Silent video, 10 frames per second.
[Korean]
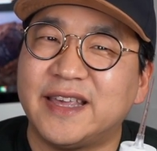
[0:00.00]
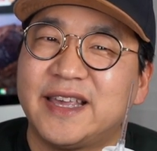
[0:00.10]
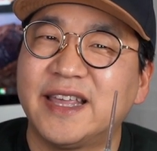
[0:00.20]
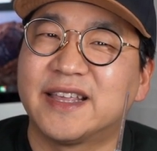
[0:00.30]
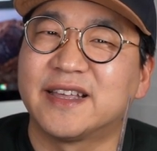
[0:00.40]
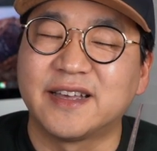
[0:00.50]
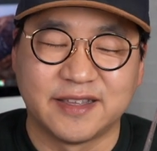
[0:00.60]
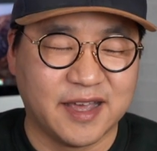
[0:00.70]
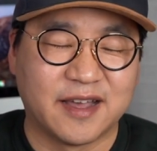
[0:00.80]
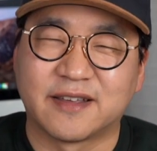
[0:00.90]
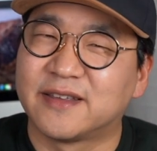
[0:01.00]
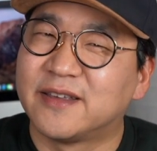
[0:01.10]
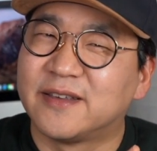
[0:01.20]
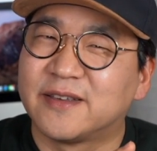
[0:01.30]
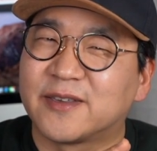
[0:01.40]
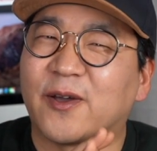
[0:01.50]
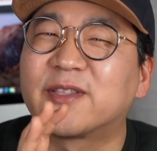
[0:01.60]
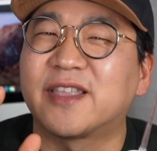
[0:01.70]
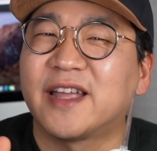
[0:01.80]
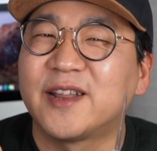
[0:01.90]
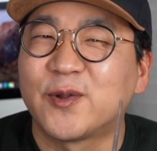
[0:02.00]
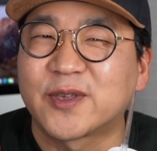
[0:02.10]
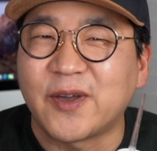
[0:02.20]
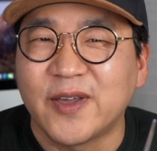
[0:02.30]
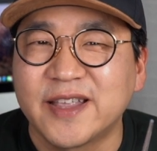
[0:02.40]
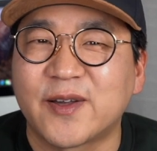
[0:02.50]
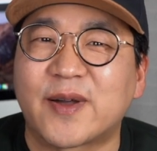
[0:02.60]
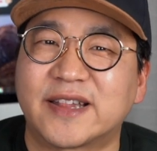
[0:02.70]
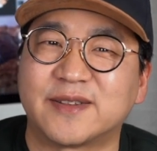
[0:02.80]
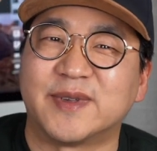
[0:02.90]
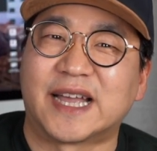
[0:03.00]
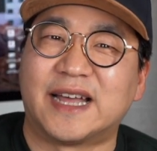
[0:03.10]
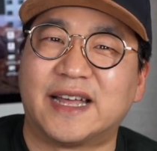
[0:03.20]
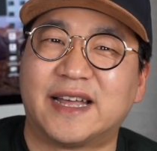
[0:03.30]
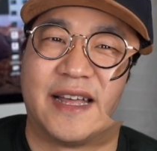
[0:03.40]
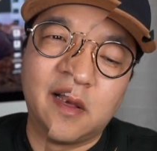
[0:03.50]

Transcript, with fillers: 이 기능은 그냥 곁다리로 껴있는 것 같습니다.